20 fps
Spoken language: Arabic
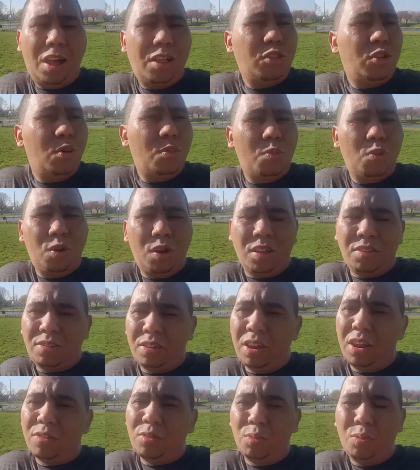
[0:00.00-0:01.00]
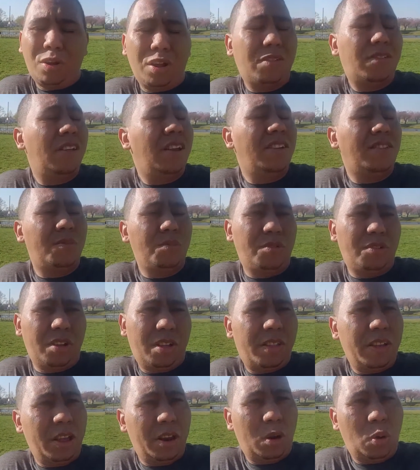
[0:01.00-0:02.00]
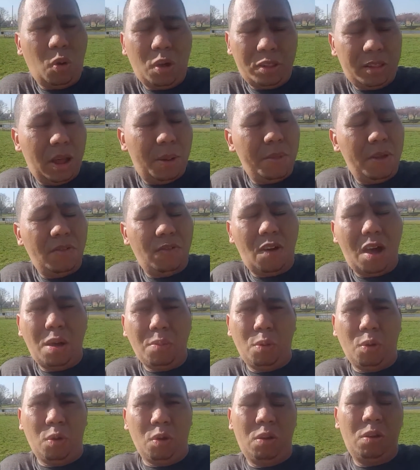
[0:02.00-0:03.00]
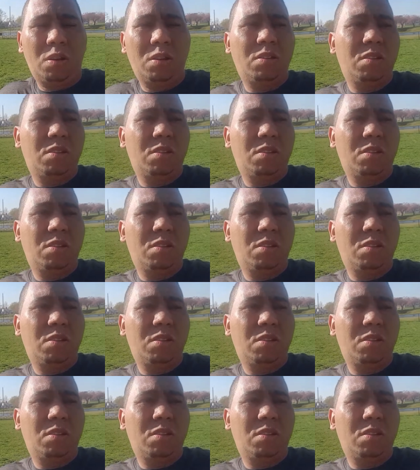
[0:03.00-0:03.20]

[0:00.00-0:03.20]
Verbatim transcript: عندهم مراسلات ومراسلات مجهدين وخدامين فابور